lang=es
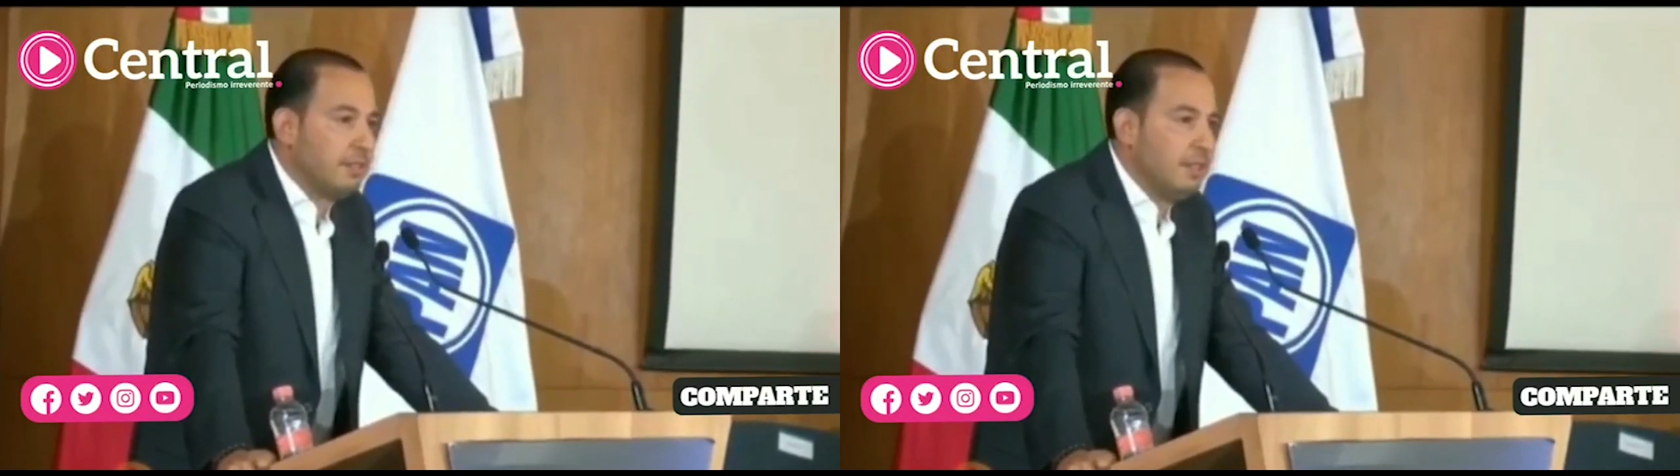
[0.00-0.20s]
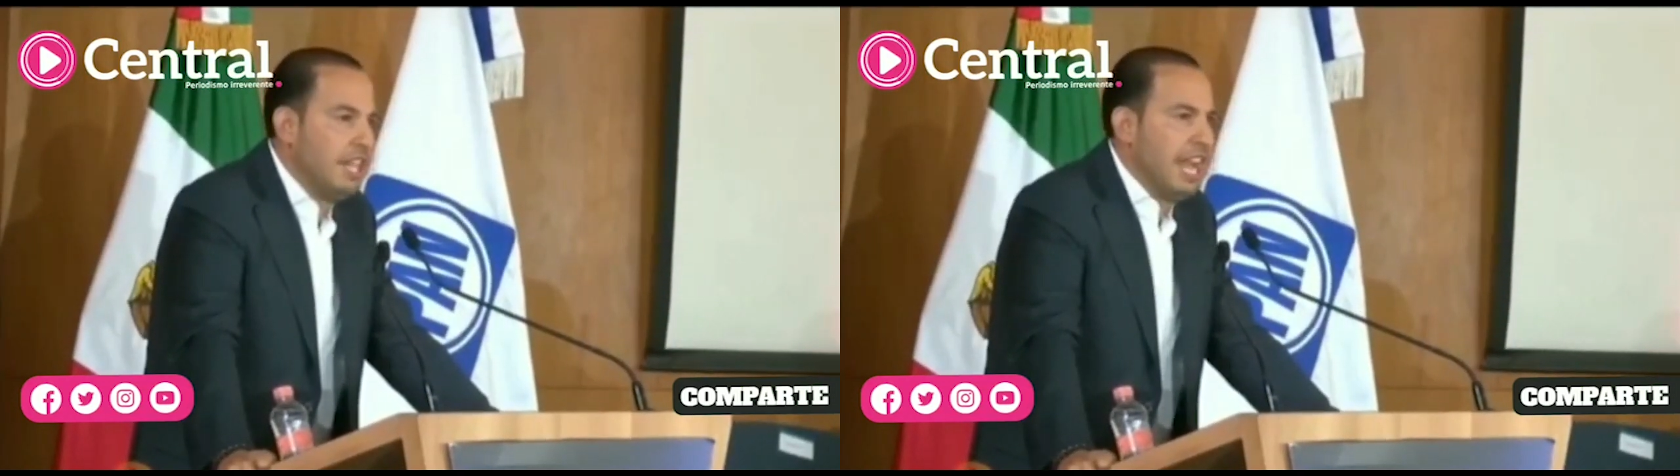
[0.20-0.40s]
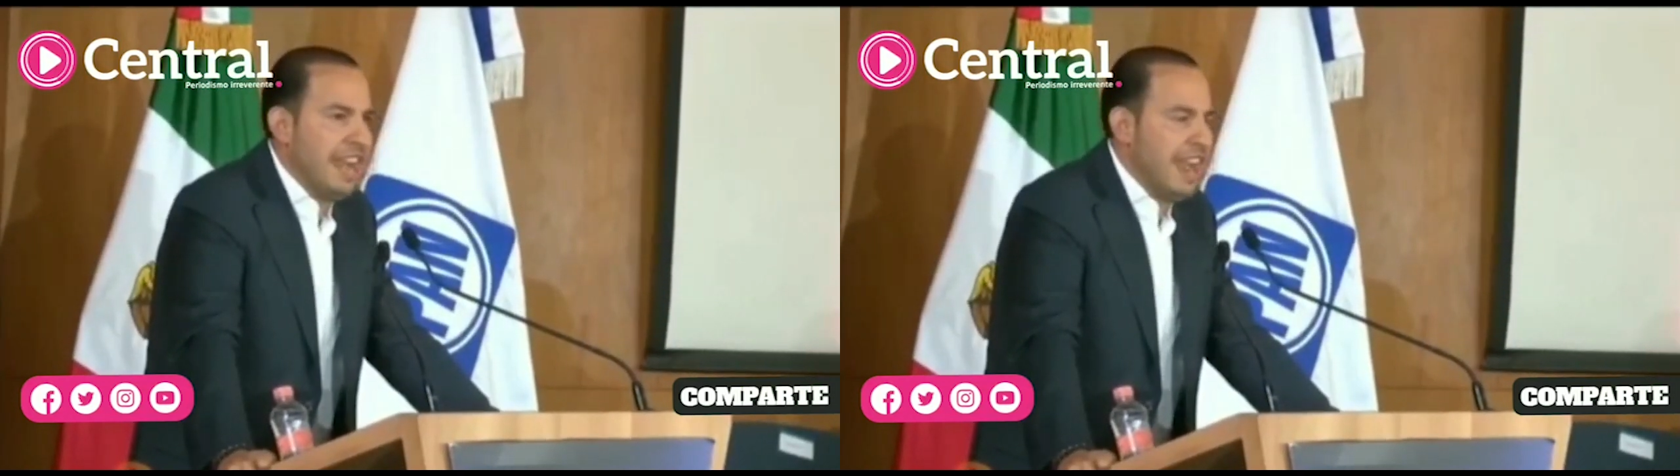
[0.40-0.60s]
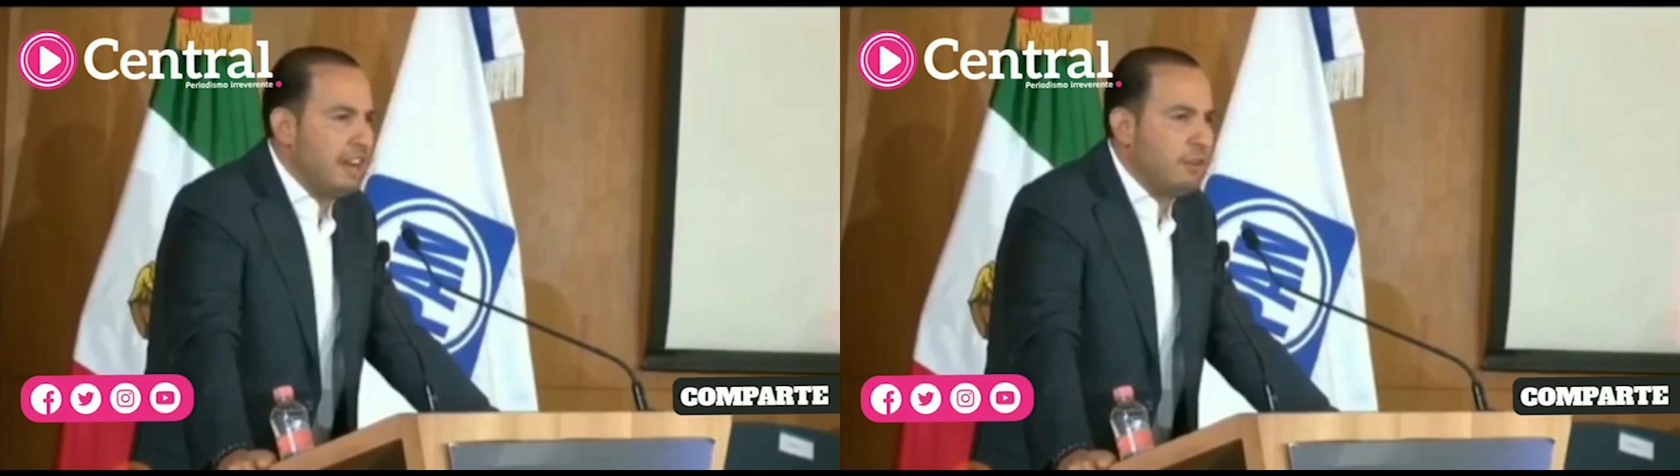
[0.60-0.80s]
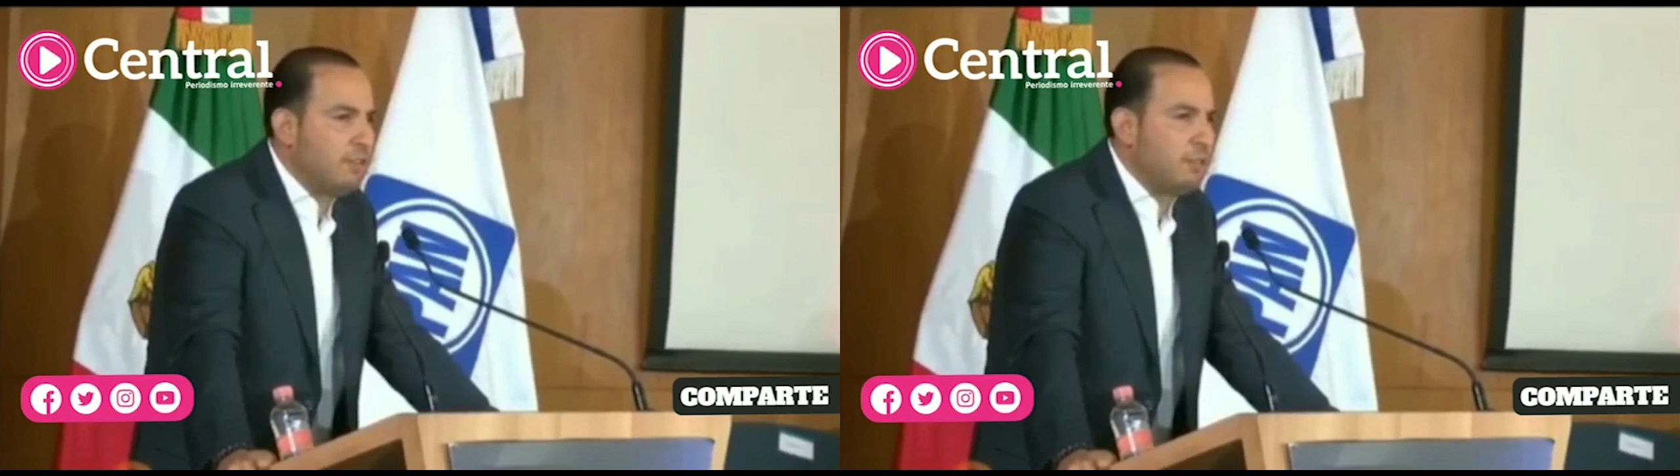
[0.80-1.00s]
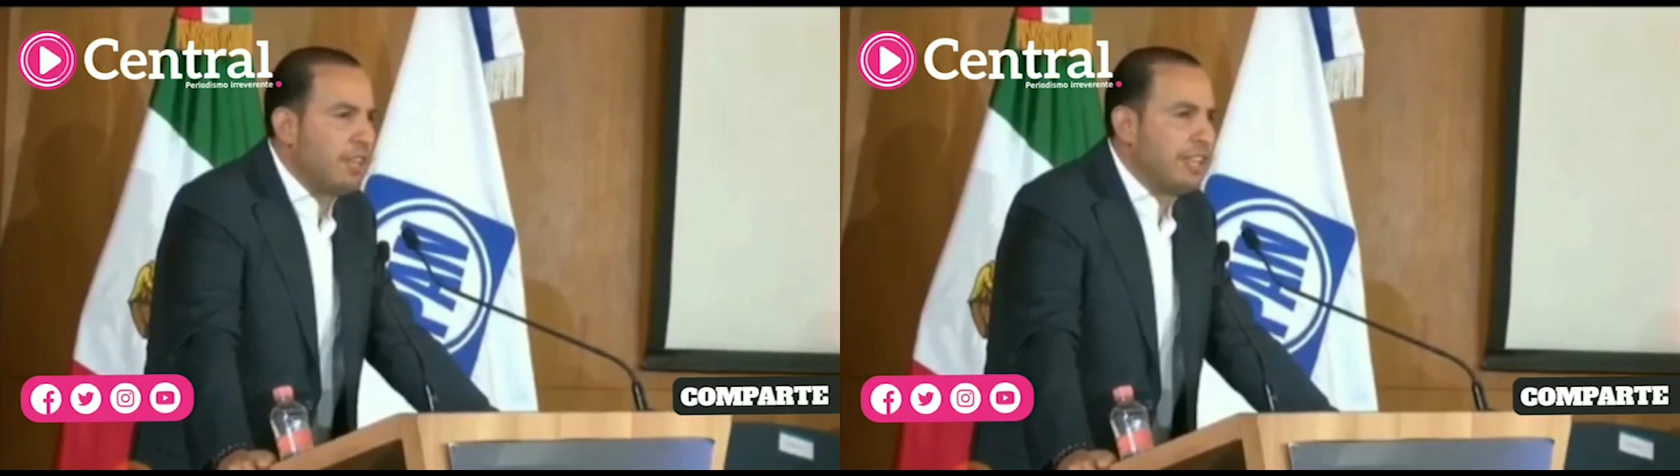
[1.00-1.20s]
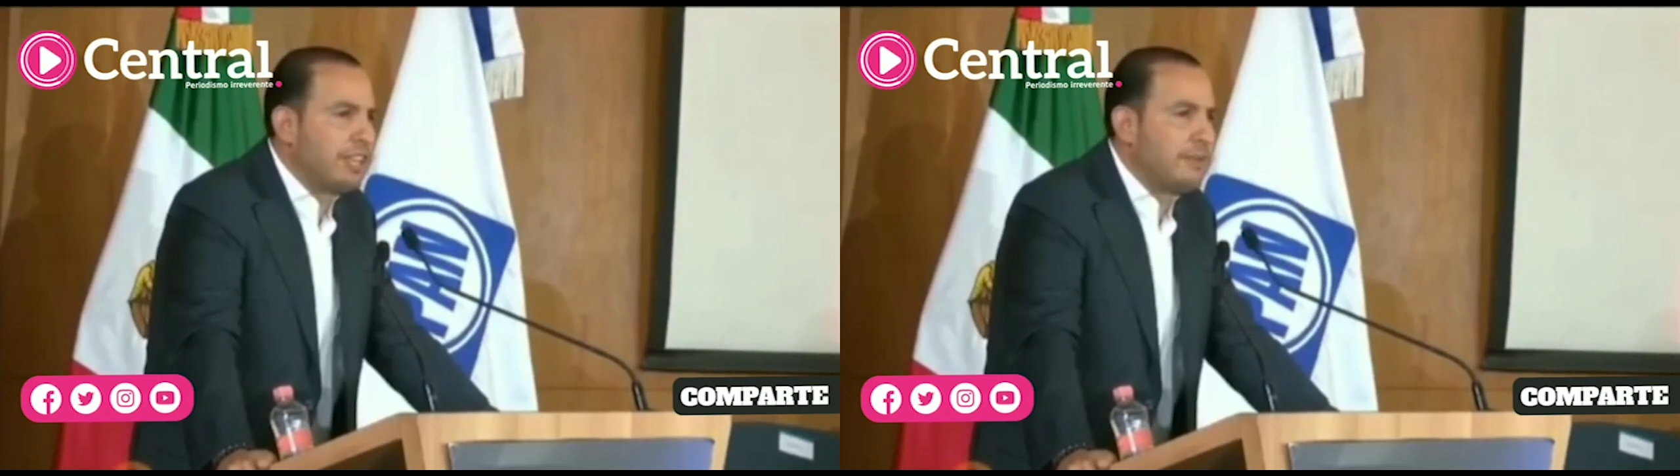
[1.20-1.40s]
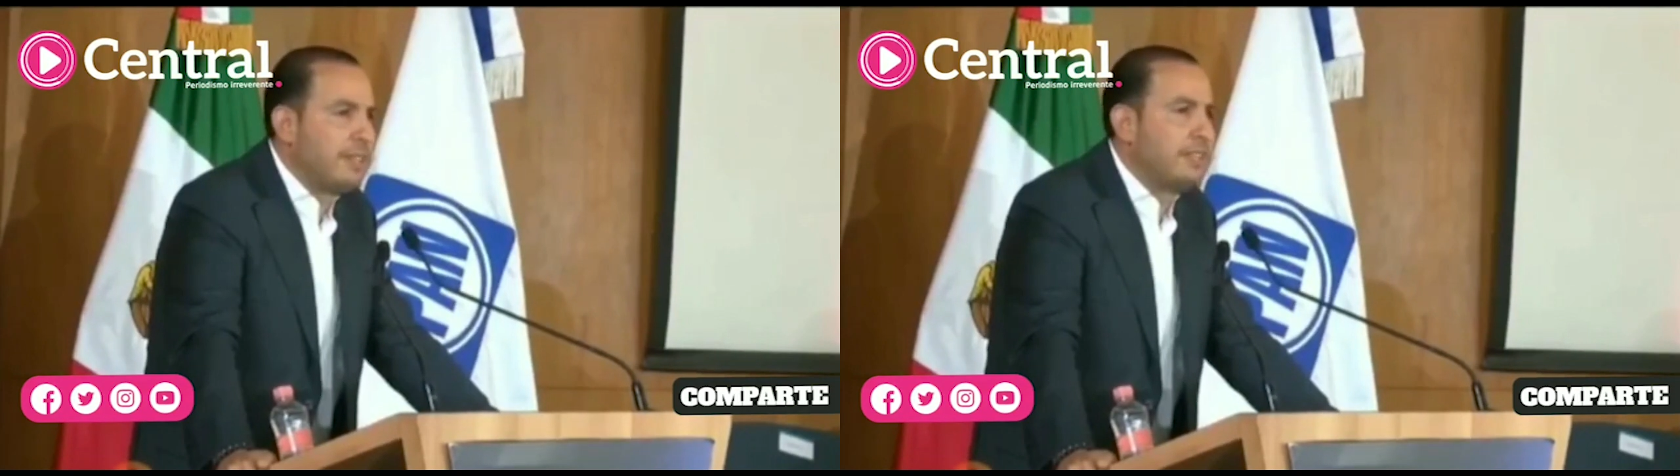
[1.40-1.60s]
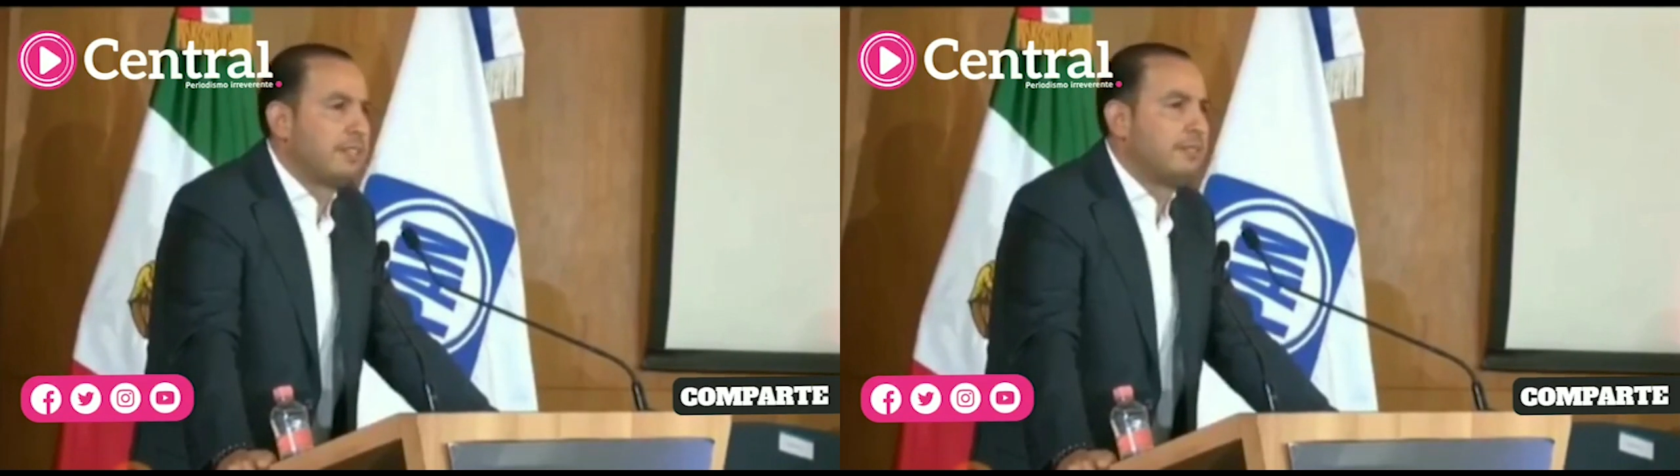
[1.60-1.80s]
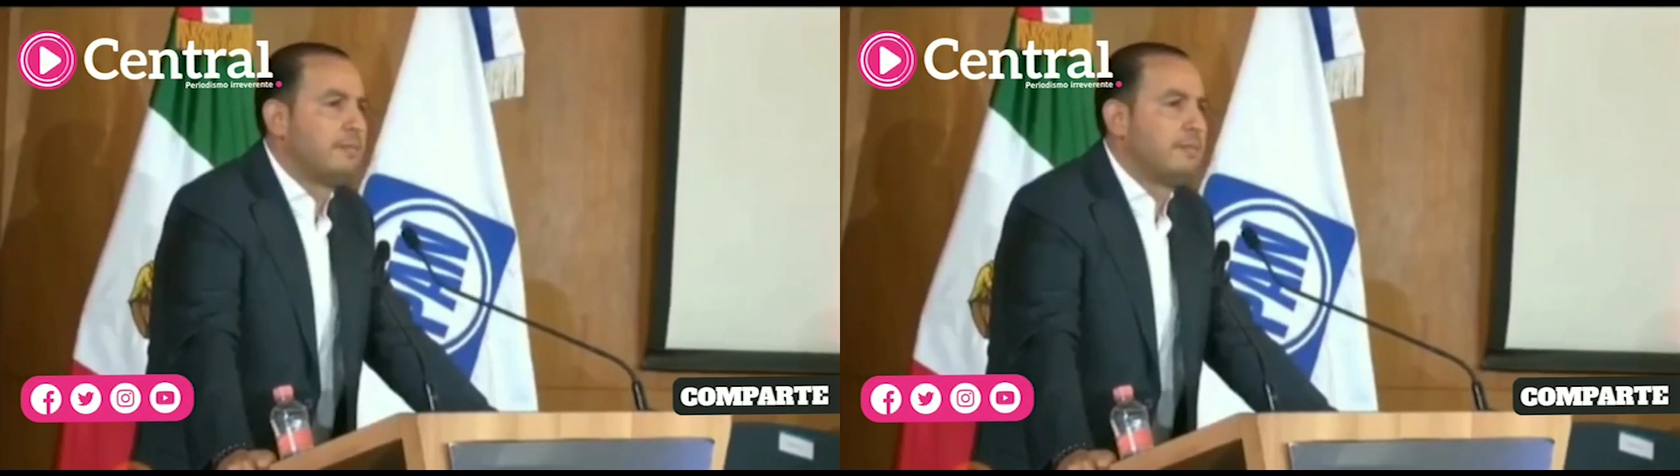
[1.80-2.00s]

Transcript: y ganar contundentemente